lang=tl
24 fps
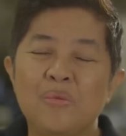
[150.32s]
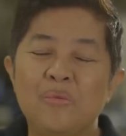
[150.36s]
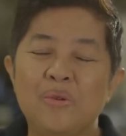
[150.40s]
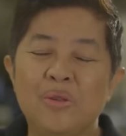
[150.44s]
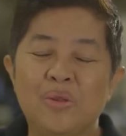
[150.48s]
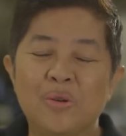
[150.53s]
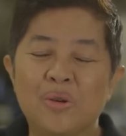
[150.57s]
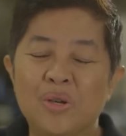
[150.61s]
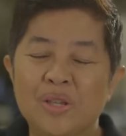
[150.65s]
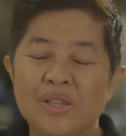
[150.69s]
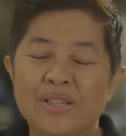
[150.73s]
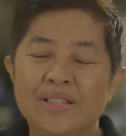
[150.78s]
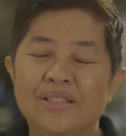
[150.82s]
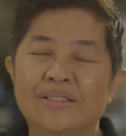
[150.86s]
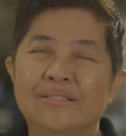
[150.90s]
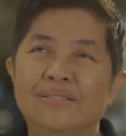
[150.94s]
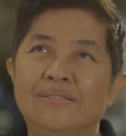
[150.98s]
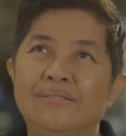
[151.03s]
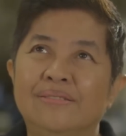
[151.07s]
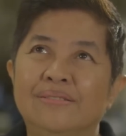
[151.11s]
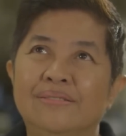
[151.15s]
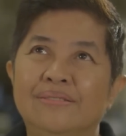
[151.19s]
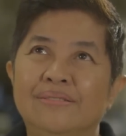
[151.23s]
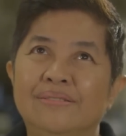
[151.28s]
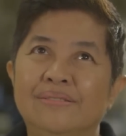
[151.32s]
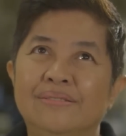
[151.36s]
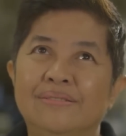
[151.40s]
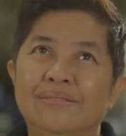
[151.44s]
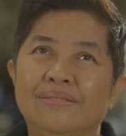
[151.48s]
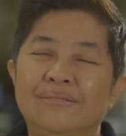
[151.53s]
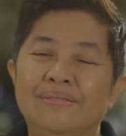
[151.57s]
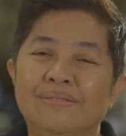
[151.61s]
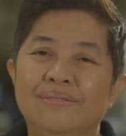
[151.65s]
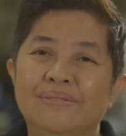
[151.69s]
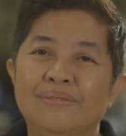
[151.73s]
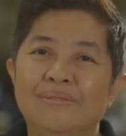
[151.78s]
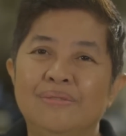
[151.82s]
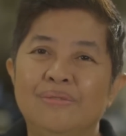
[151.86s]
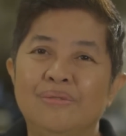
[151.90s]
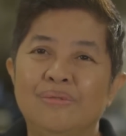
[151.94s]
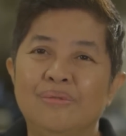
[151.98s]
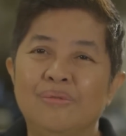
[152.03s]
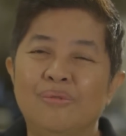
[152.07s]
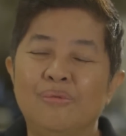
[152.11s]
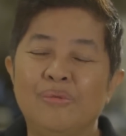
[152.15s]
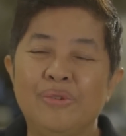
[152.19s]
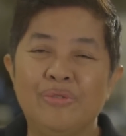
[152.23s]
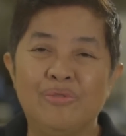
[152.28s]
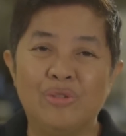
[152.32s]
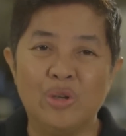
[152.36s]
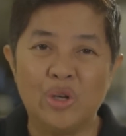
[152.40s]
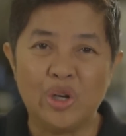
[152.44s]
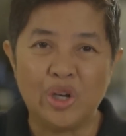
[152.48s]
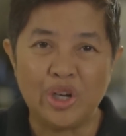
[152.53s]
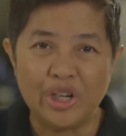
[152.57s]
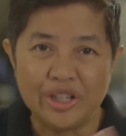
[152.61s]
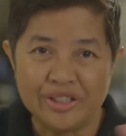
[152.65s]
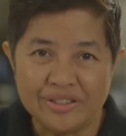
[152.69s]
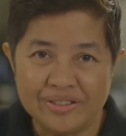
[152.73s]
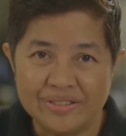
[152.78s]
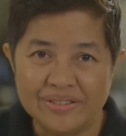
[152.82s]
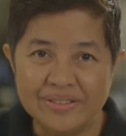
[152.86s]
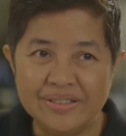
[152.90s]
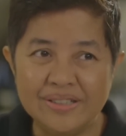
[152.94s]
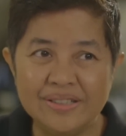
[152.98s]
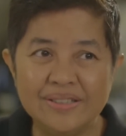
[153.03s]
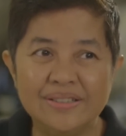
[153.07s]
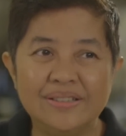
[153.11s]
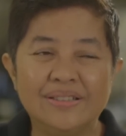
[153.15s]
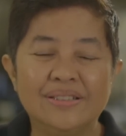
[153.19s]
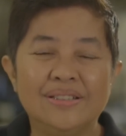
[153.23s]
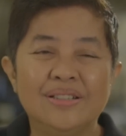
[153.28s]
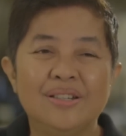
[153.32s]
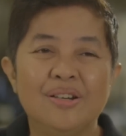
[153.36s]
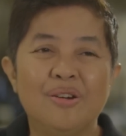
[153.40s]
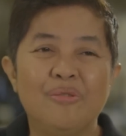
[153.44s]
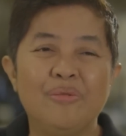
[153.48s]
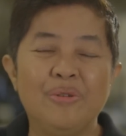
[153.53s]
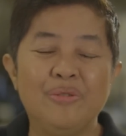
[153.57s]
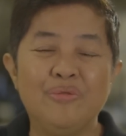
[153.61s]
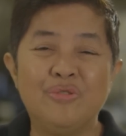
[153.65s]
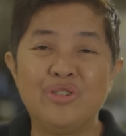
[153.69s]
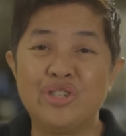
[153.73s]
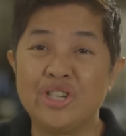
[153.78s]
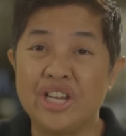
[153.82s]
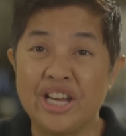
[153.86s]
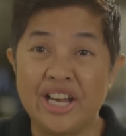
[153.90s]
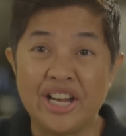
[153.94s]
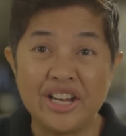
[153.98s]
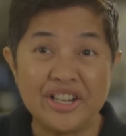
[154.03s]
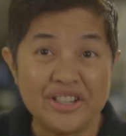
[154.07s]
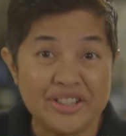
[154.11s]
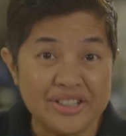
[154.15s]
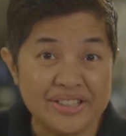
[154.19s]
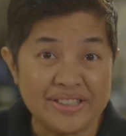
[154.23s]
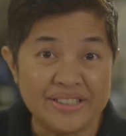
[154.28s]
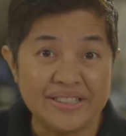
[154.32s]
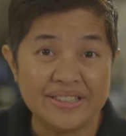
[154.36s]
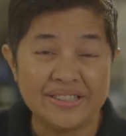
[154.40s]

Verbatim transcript: with all that we've learned, we've shared,